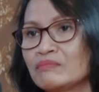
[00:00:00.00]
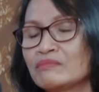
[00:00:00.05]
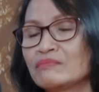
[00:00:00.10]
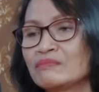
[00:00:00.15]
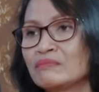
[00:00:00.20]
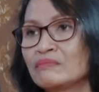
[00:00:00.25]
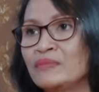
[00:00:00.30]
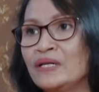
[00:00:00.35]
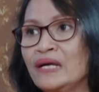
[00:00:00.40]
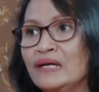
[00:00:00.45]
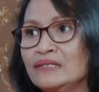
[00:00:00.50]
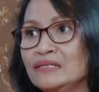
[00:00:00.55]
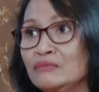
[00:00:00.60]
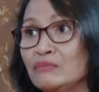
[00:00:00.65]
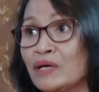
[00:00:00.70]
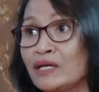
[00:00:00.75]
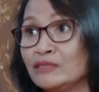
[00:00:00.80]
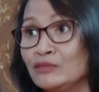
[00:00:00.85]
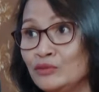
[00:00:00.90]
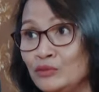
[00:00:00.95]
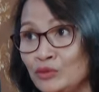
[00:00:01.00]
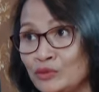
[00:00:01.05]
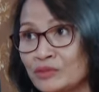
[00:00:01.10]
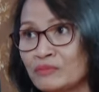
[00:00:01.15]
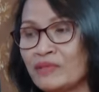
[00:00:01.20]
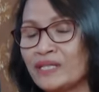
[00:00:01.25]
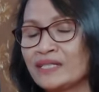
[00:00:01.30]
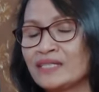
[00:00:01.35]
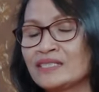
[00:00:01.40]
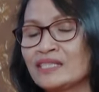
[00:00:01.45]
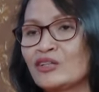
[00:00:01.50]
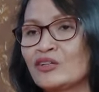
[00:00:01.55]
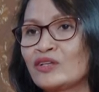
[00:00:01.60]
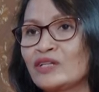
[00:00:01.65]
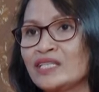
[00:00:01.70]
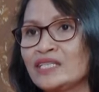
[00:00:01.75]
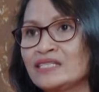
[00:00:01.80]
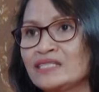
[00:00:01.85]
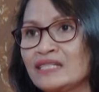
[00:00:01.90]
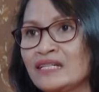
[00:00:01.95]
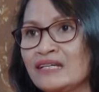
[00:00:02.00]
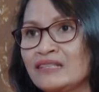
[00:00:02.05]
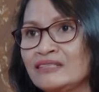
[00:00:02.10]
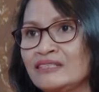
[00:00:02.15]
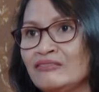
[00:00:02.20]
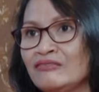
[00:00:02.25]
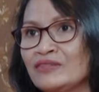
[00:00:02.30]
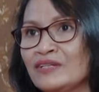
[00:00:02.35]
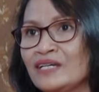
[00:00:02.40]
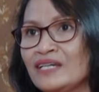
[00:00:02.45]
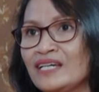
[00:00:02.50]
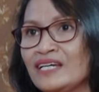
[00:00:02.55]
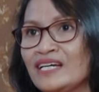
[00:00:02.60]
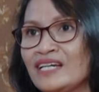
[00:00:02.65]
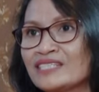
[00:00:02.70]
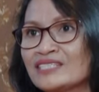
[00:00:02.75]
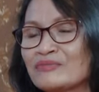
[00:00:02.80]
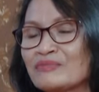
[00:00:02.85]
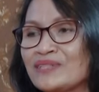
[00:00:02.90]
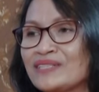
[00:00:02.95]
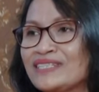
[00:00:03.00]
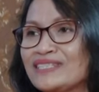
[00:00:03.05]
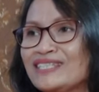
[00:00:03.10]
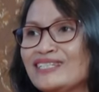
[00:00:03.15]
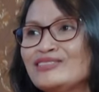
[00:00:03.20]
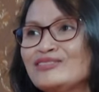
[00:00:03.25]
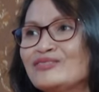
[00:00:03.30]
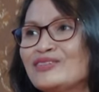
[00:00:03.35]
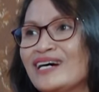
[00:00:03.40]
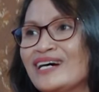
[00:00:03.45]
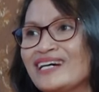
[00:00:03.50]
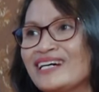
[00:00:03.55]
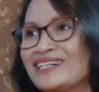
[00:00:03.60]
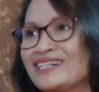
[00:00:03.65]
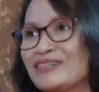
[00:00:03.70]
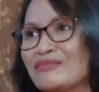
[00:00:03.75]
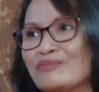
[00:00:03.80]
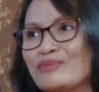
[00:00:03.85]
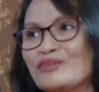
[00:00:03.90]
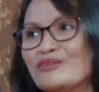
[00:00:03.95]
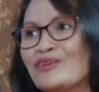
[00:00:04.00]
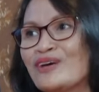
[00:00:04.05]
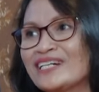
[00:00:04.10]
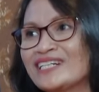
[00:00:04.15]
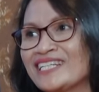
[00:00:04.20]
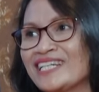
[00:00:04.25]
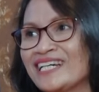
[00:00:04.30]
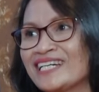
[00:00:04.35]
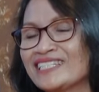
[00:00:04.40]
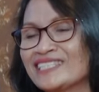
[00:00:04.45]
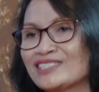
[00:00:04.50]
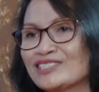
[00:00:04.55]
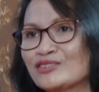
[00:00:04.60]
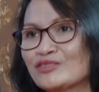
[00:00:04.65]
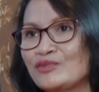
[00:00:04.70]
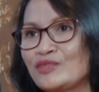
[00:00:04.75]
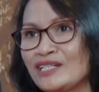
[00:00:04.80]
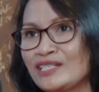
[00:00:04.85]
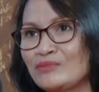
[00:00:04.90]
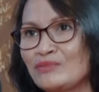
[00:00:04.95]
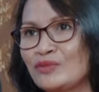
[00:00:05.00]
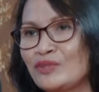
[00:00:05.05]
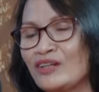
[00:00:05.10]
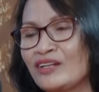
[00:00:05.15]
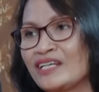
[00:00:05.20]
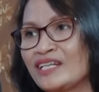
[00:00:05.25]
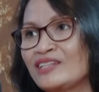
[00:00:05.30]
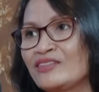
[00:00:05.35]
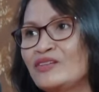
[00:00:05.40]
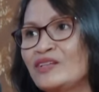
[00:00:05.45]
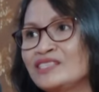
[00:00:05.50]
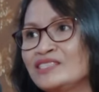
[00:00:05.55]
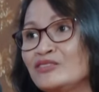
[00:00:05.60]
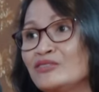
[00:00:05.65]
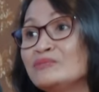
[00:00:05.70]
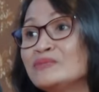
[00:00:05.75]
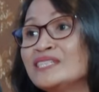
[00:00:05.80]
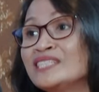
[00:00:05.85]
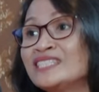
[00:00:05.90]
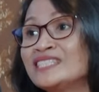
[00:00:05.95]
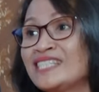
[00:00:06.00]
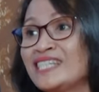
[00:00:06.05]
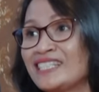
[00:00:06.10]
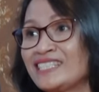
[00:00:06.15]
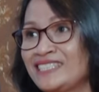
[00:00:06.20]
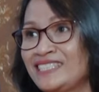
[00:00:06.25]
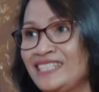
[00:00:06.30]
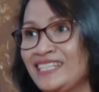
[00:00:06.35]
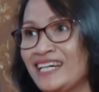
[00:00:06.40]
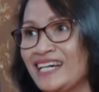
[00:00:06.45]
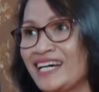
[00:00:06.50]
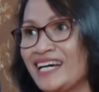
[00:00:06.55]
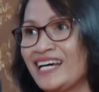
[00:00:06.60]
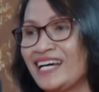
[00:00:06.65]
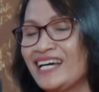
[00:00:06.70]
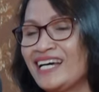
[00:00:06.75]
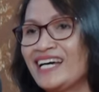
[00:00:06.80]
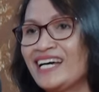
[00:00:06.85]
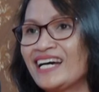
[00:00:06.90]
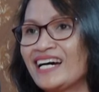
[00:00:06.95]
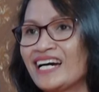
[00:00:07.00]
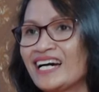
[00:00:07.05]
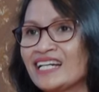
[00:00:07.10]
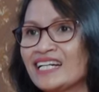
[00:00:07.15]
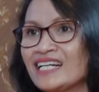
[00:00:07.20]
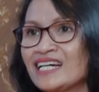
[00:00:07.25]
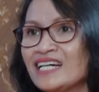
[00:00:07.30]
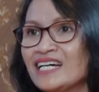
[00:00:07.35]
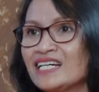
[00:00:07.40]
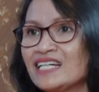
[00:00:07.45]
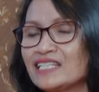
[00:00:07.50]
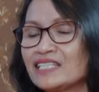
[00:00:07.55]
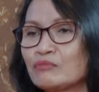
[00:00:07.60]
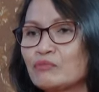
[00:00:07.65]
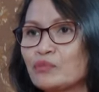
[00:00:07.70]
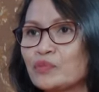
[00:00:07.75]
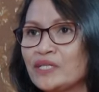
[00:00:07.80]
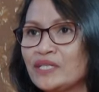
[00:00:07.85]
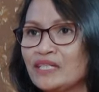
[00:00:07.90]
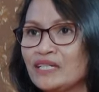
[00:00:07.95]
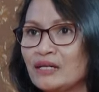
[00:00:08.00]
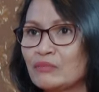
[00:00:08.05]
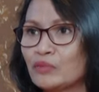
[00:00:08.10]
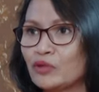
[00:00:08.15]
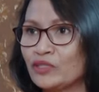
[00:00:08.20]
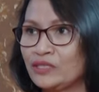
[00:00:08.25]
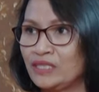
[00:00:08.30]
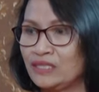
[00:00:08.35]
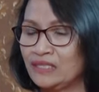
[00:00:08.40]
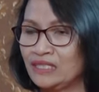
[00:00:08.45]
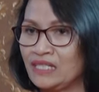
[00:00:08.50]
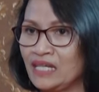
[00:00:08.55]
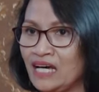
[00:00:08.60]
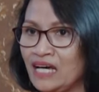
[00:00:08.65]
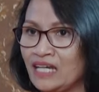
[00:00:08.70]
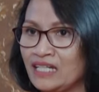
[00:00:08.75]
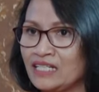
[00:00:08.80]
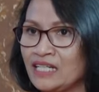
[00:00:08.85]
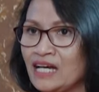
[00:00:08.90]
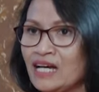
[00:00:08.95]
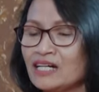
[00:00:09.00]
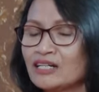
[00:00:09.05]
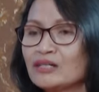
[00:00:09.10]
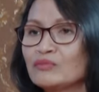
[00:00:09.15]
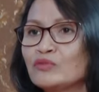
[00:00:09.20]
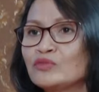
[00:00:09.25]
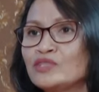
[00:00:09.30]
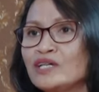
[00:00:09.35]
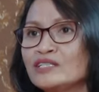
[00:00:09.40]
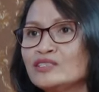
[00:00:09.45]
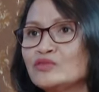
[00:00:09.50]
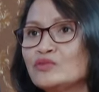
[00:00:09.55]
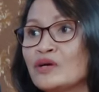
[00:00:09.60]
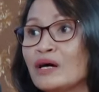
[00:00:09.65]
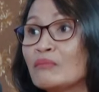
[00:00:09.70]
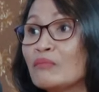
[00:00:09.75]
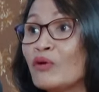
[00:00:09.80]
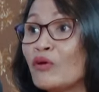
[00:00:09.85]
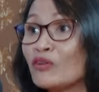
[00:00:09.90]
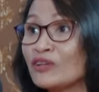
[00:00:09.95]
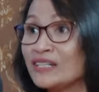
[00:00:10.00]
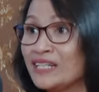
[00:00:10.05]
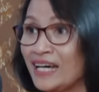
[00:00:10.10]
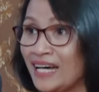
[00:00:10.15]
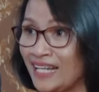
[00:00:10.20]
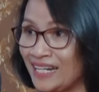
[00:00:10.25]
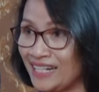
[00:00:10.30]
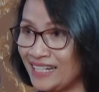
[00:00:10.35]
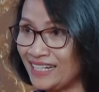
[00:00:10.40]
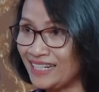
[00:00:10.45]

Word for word: berani maju sebagai calon legislatif, sepertinya juga eh, peluang yang sudah dibuka oleh regulasi itu menjadi sia-sia hmm. karena pendidikan politik tidak ada, kemudian juga modal